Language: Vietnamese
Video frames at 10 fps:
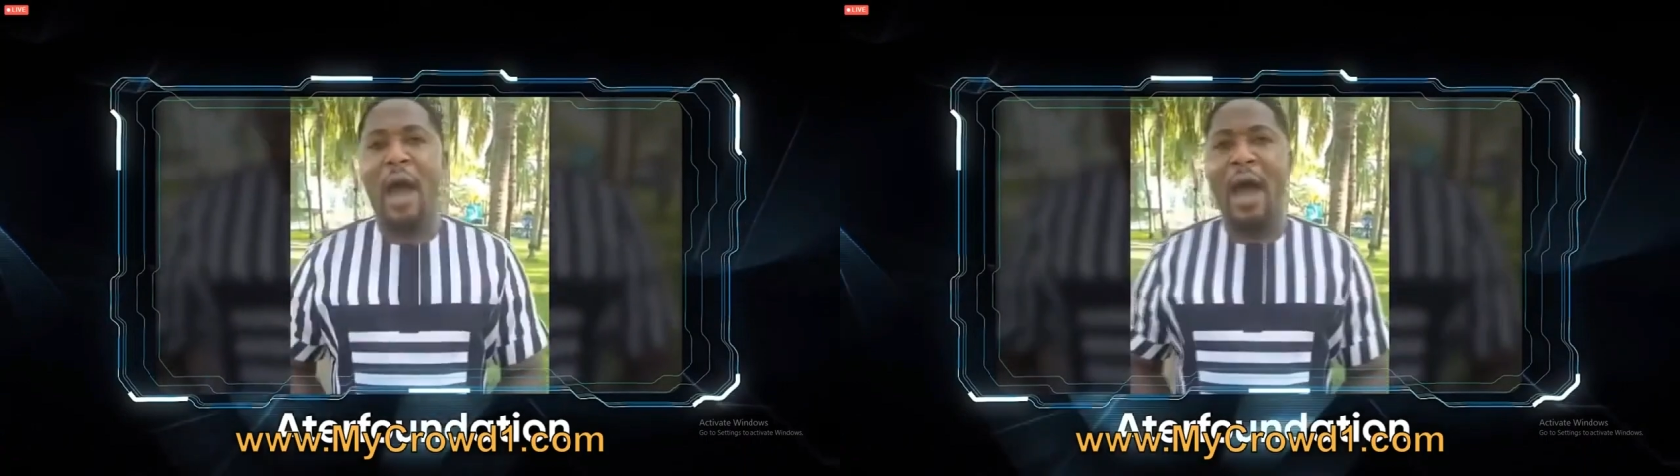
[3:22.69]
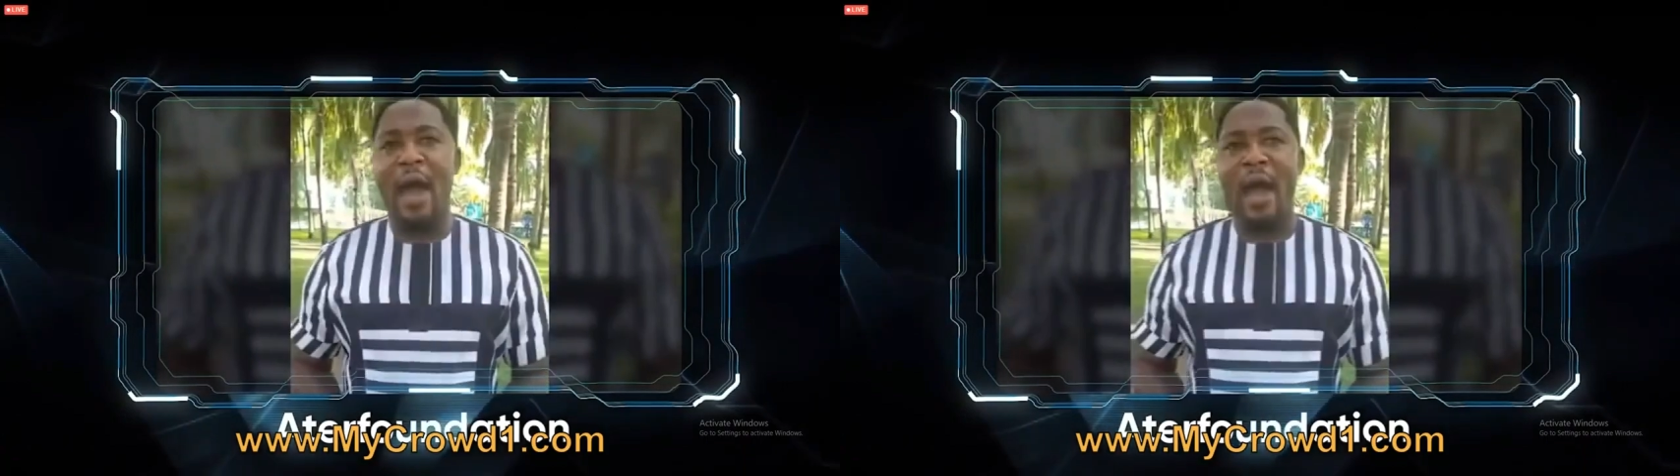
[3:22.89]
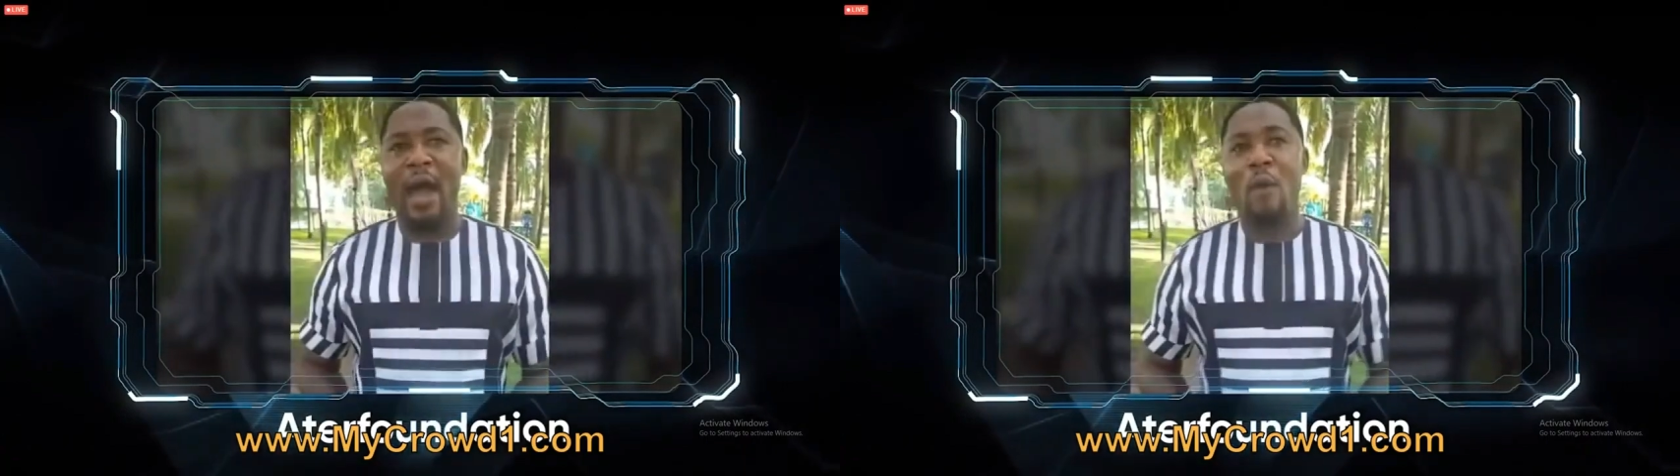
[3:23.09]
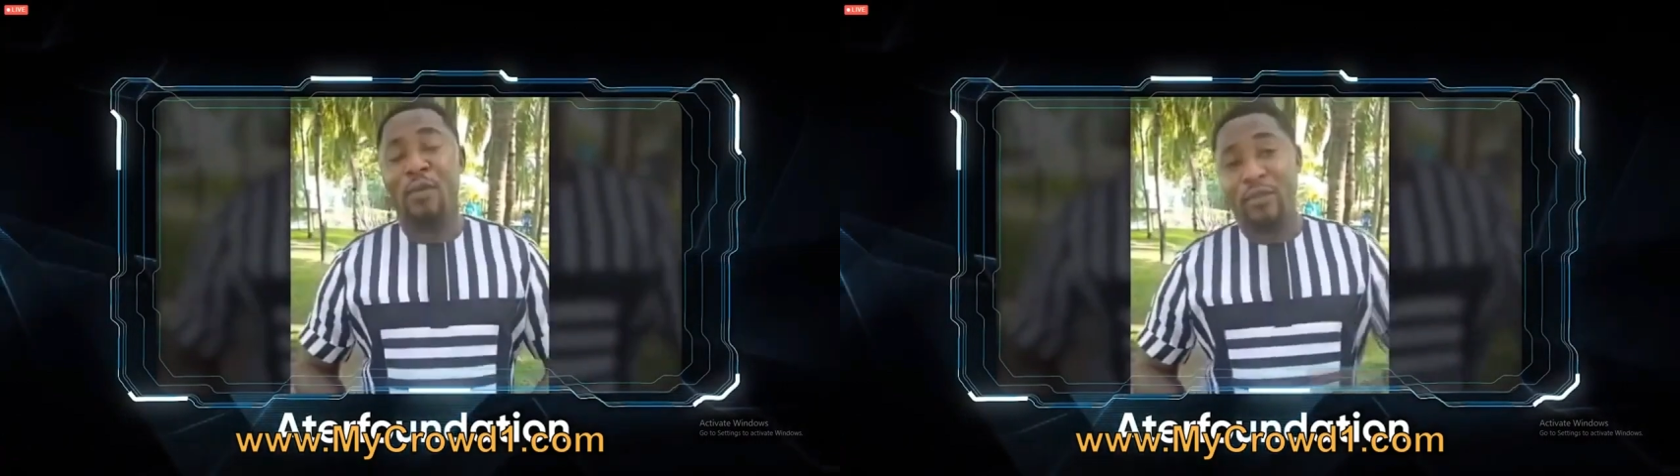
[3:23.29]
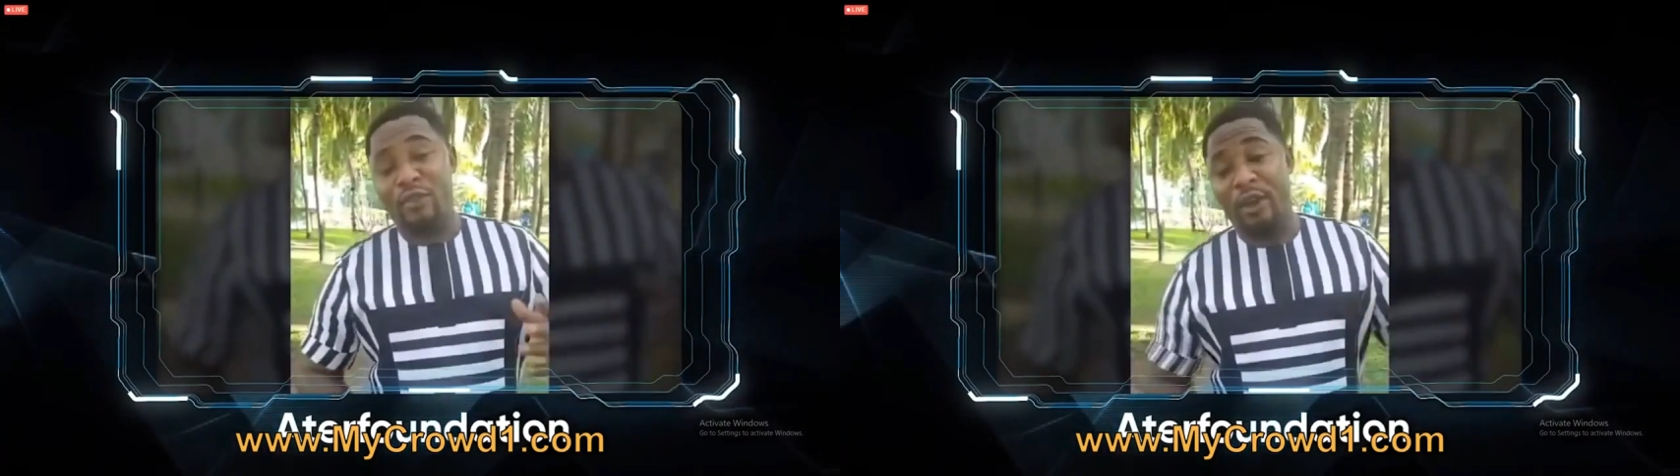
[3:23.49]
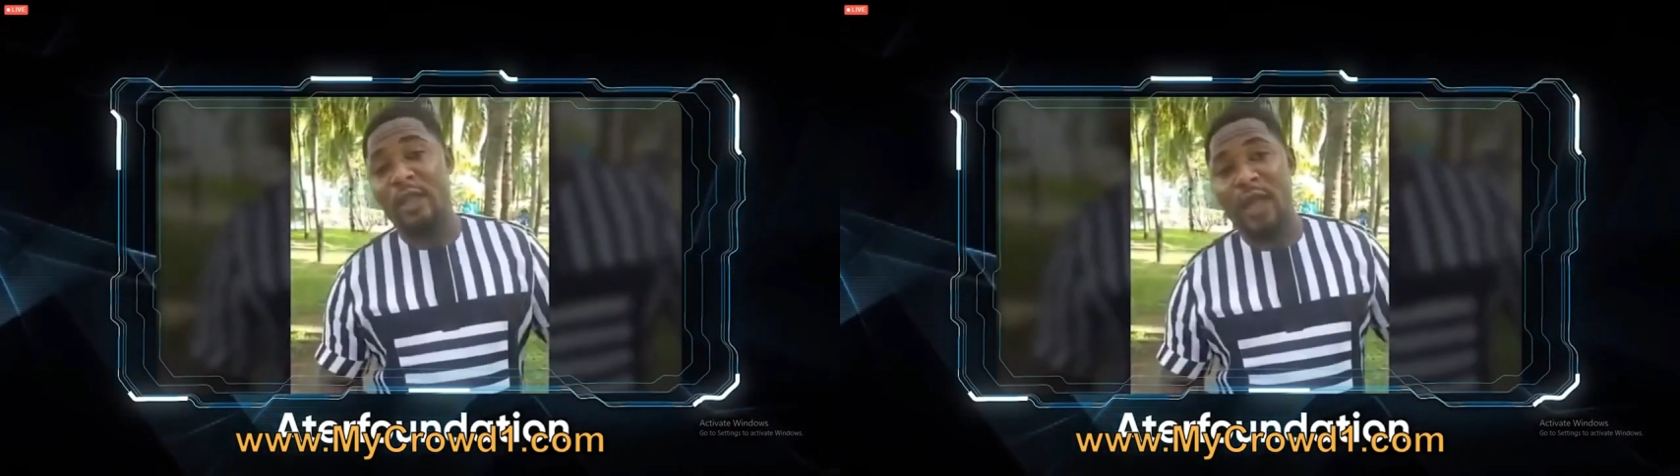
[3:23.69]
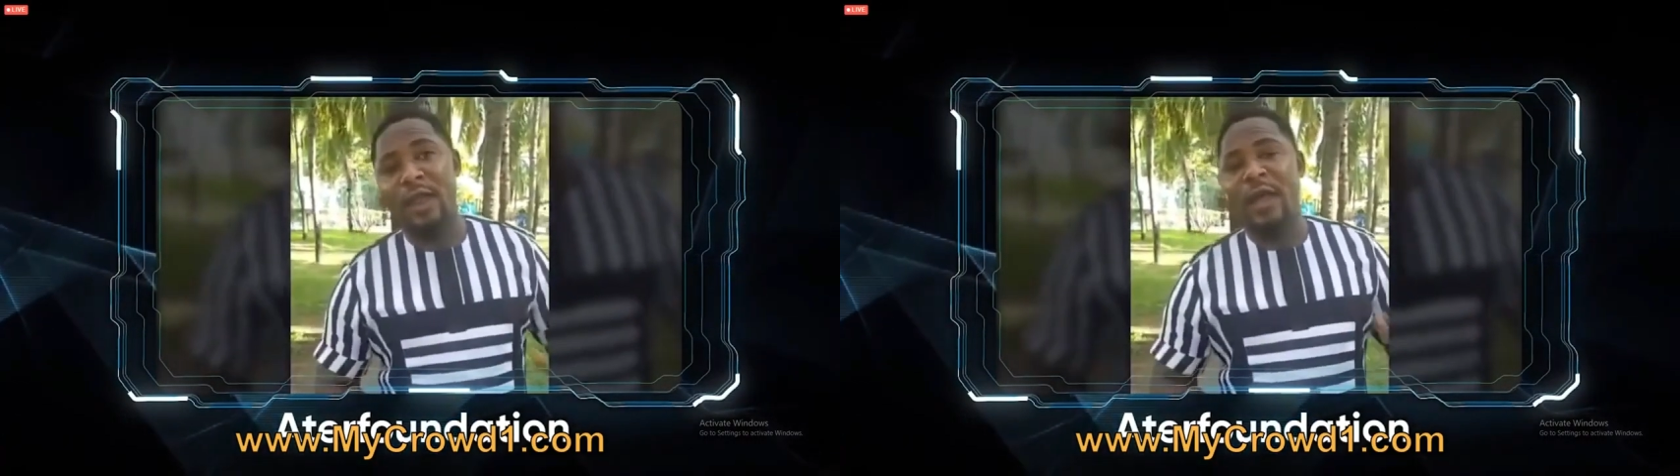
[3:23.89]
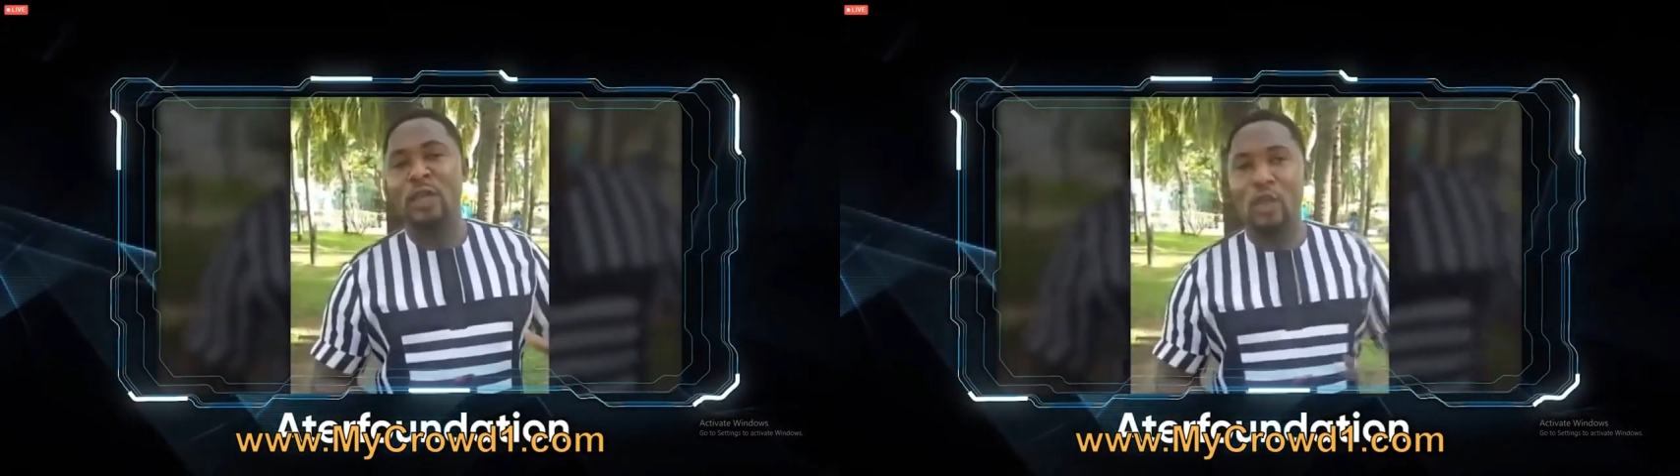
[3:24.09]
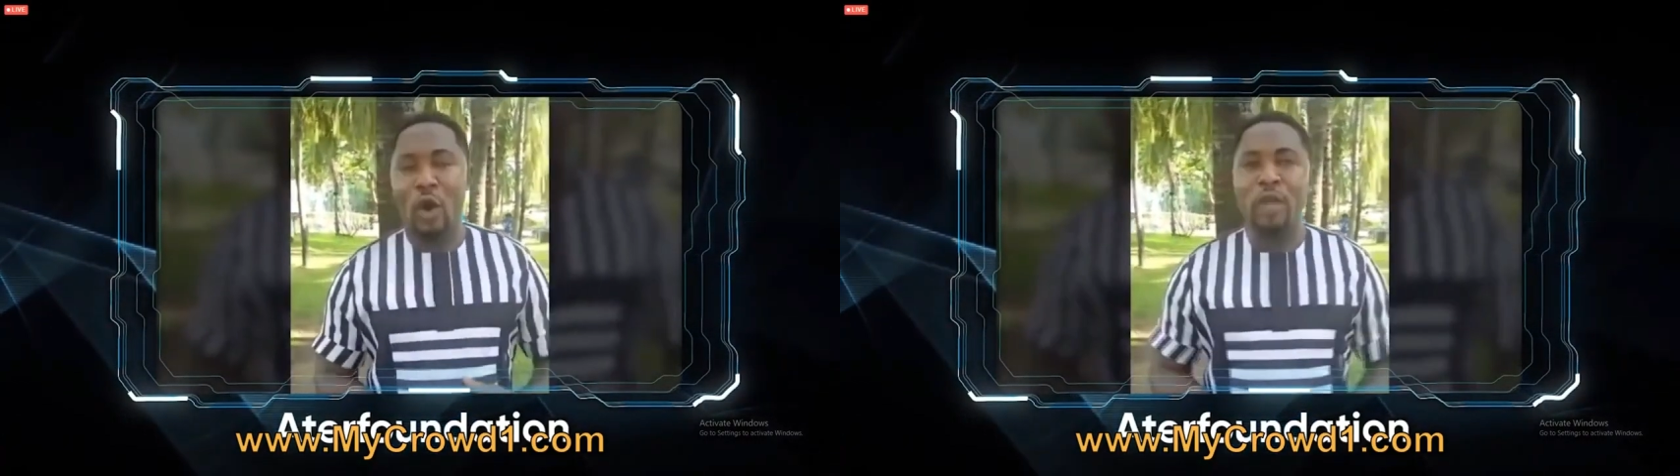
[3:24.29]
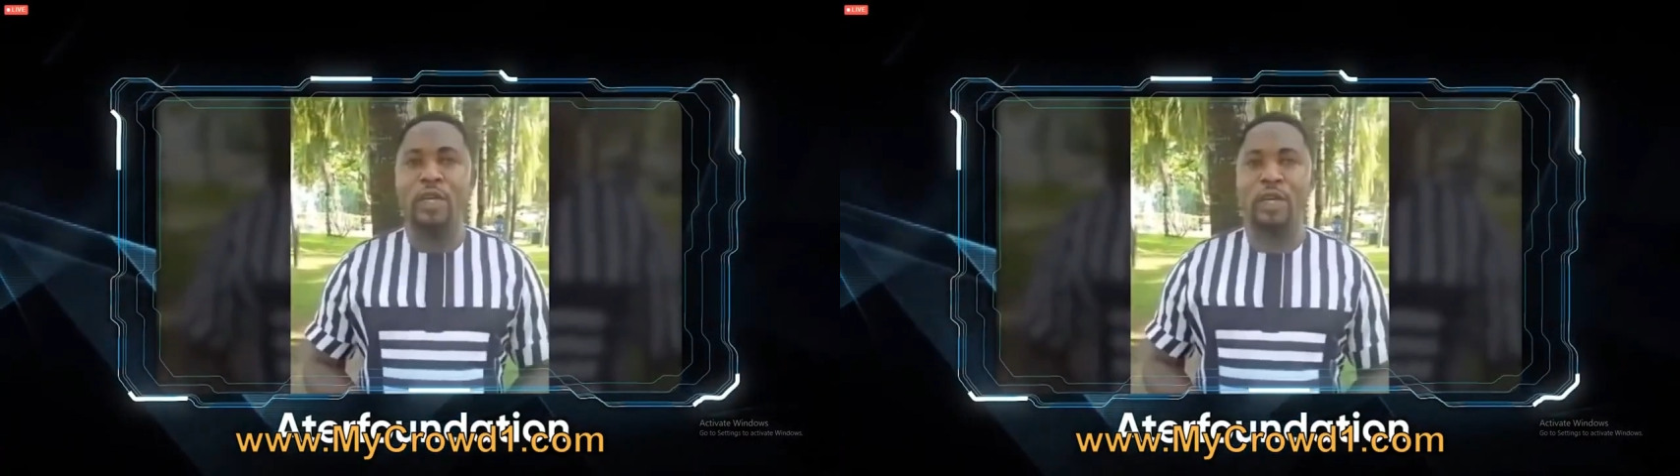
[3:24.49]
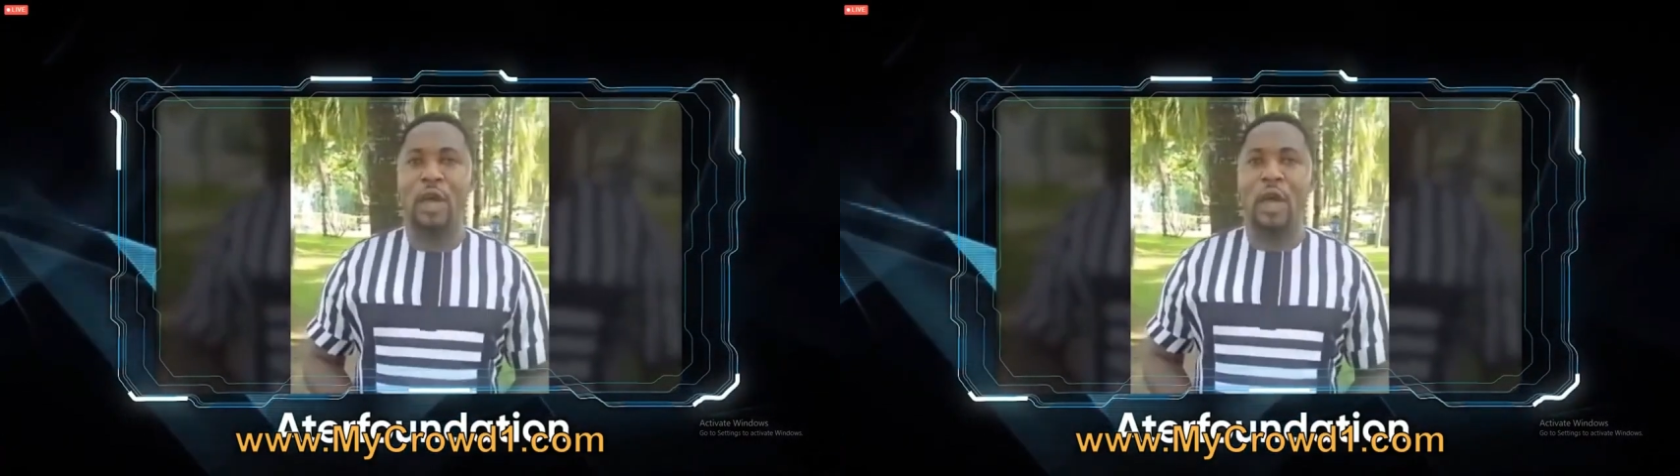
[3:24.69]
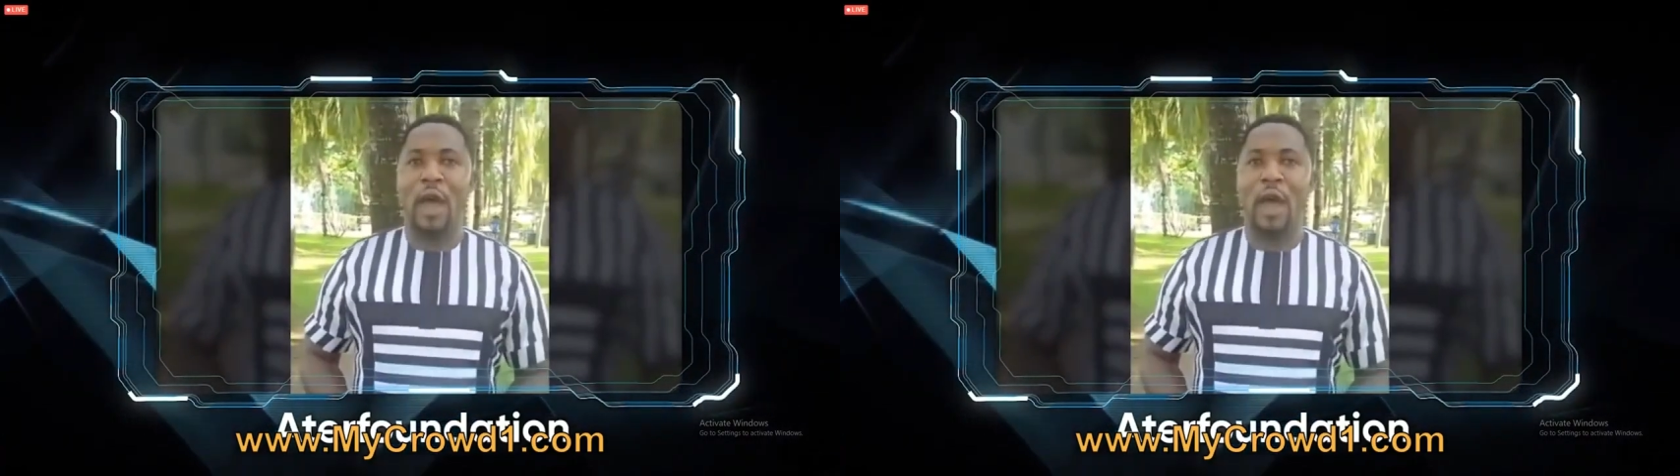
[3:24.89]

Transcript: Tôi nói chuyện với Jonathan và Jonas.